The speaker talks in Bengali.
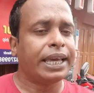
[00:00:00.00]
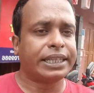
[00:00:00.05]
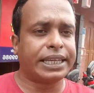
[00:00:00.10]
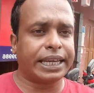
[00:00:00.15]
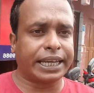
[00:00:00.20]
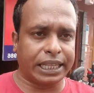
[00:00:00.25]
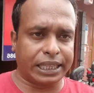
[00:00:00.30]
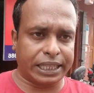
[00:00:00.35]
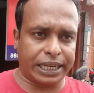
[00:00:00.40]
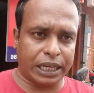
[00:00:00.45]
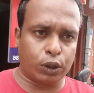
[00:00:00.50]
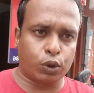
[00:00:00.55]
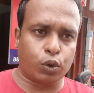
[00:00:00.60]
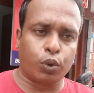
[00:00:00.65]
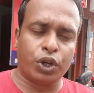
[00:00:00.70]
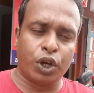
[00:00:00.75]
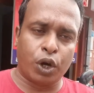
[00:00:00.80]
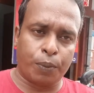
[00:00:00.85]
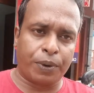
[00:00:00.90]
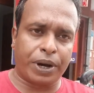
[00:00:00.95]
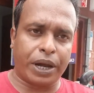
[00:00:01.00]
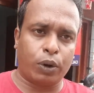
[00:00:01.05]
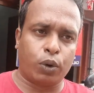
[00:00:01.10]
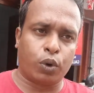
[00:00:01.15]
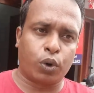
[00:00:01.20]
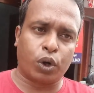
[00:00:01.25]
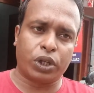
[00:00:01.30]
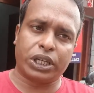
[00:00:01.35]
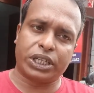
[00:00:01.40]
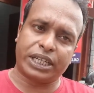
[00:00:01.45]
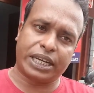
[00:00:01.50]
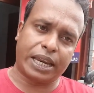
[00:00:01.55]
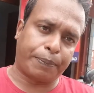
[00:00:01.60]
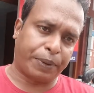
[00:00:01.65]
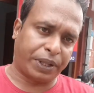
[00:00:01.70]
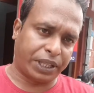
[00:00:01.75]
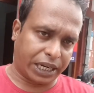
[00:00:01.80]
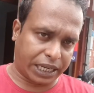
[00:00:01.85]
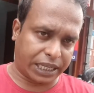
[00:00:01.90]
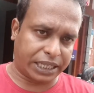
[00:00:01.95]
সেক্ষেত্রে কিছু নিয়মকানুন রয়েছে সেটা
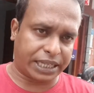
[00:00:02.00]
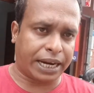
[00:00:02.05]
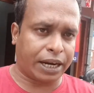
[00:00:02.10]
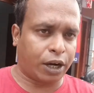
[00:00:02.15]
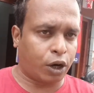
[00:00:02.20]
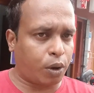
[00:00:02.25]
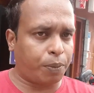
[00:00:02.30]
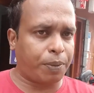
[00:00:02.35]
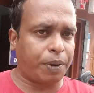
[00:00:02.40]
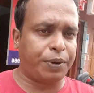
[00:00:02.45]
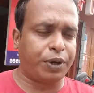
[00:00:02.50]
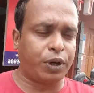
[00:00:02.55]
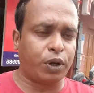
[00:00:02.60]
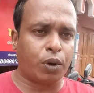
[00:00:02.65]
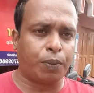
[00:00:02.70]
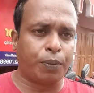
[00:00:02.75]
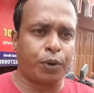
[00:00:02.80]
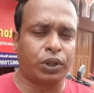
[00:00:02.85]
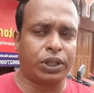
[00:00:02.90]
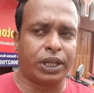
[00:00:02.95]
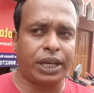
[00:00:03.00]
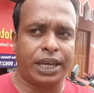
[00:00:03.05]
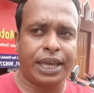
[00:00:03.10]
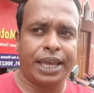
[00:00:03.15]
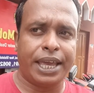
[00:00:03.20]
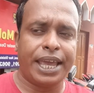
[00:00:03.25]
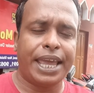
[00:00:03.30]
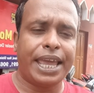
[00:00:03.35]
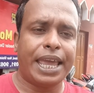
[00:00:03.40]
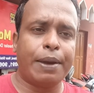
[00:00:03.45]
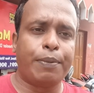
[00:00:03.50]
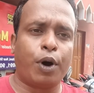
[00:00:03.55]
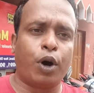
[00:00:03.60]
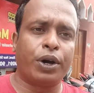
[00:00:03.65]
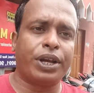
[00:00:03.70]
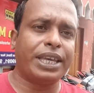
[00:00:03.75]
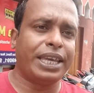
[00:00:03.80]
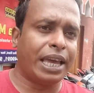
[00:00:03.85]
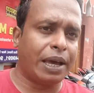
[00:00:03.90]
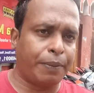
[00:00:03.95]
আপনাদেরকে জানানো হবে ভিডিওর মধ্যে এবং
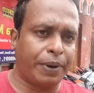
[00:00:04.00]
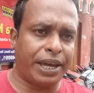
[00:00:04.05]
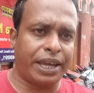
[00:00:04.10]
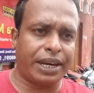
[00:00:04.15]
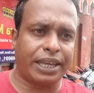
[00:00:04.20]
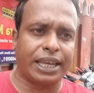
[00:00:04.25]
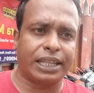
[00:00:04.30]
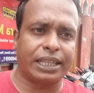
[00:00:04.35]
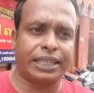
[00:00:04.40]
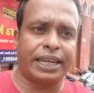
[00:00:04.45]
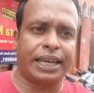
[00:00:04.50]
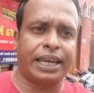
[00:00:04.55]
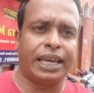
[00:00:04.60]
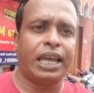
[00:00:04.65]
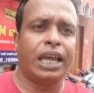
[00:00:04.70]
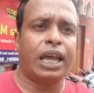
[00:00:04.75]
ইএমআইয়ের ক্ষেত্রে